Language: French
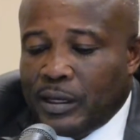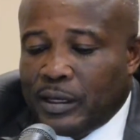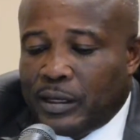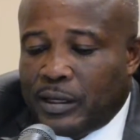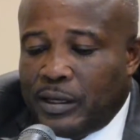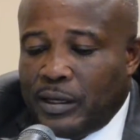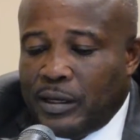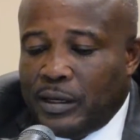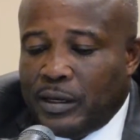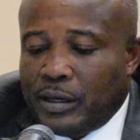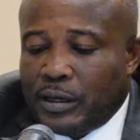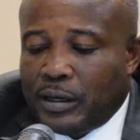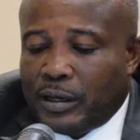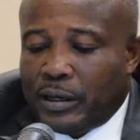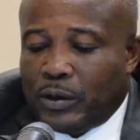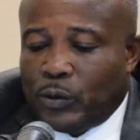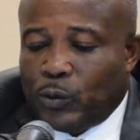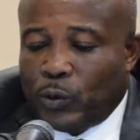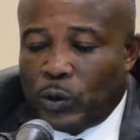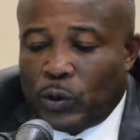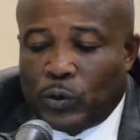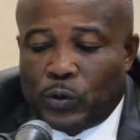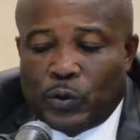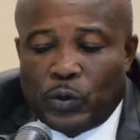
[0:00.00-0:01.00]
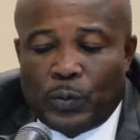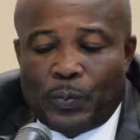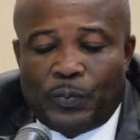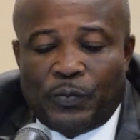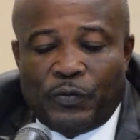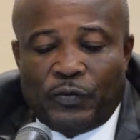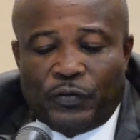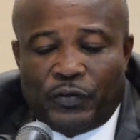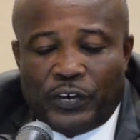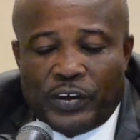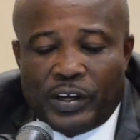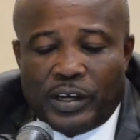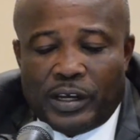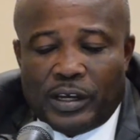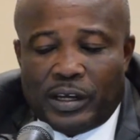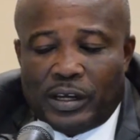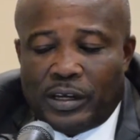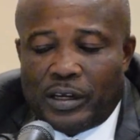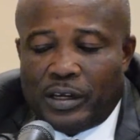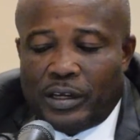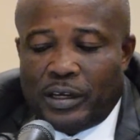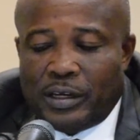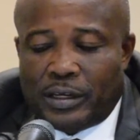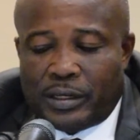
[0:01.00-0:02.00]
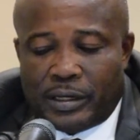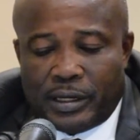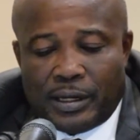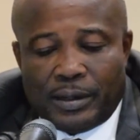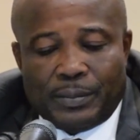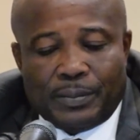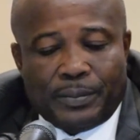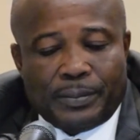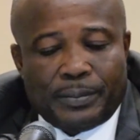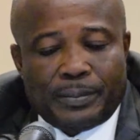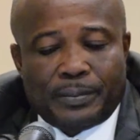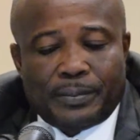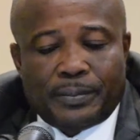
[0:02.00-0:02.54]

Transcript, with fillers: qui regroupe 20 items